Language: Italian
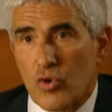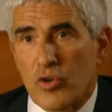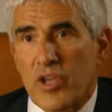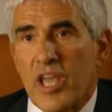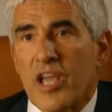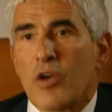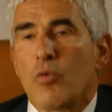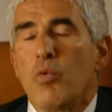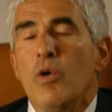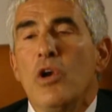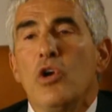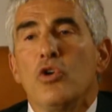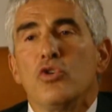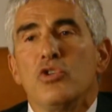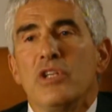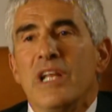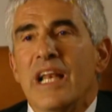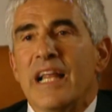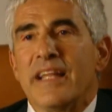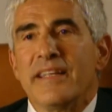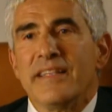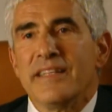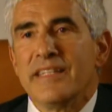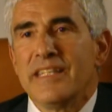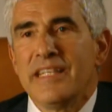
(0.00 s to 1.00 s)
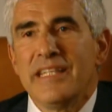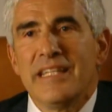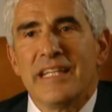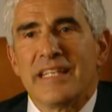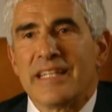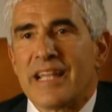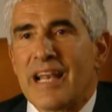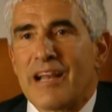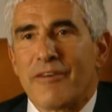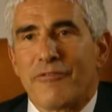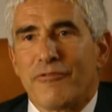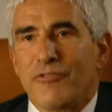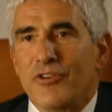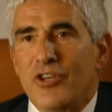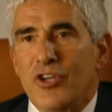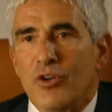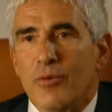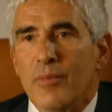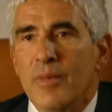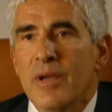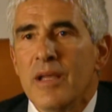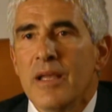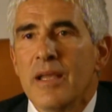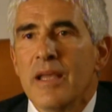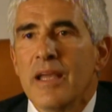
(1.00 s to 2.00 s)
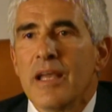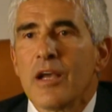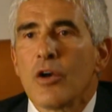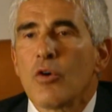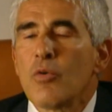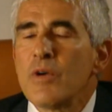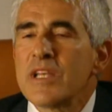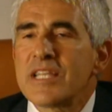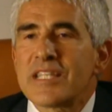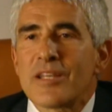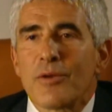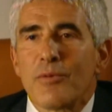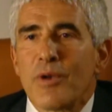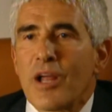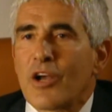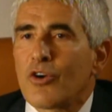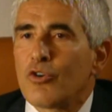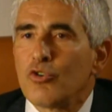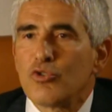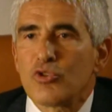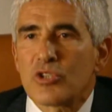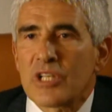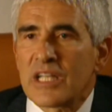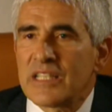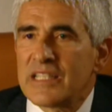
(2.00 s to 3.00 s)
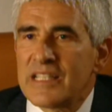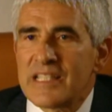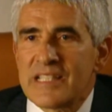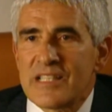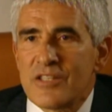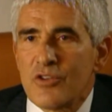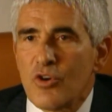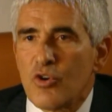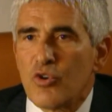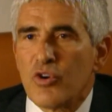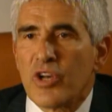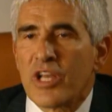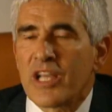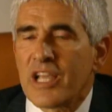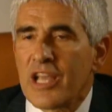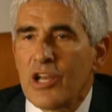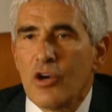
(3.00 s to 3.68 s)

che è quello di Landini e della FIOM, questa è una contraddizione